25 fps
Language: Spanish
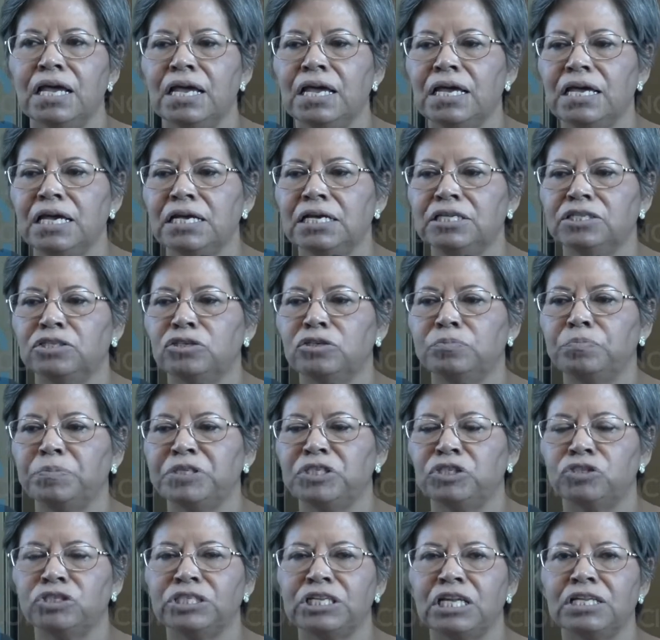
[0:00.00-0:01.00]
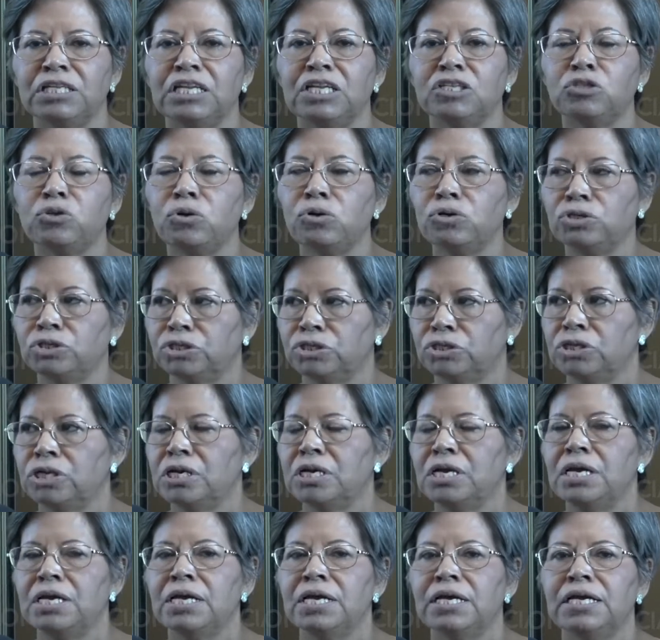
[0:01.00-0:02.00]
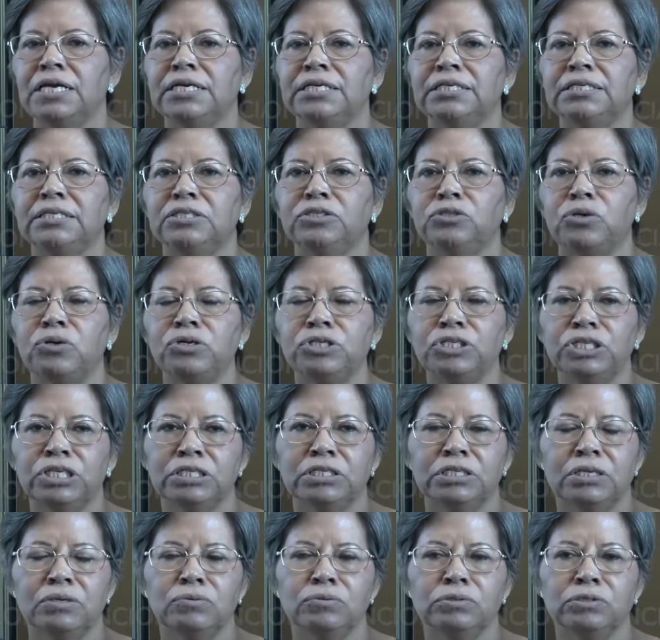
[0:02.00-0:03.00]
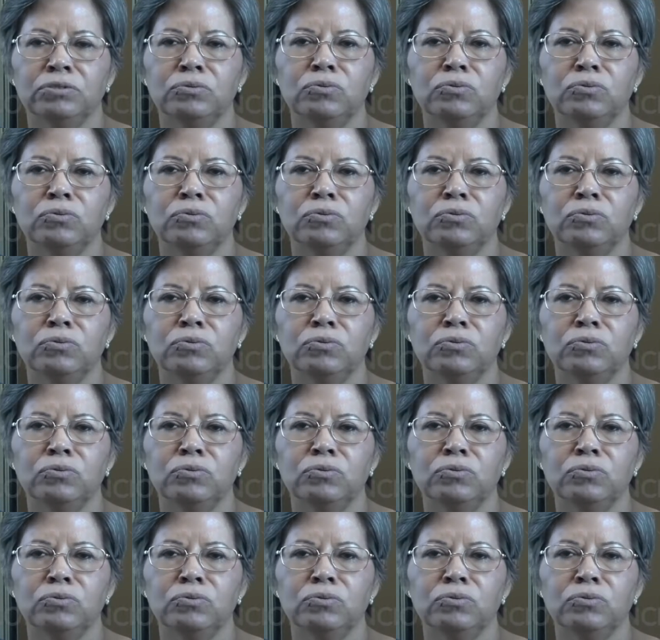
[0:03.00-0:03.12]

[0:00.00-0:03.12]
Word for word: eh, sospechosas de TORCH el TORCH es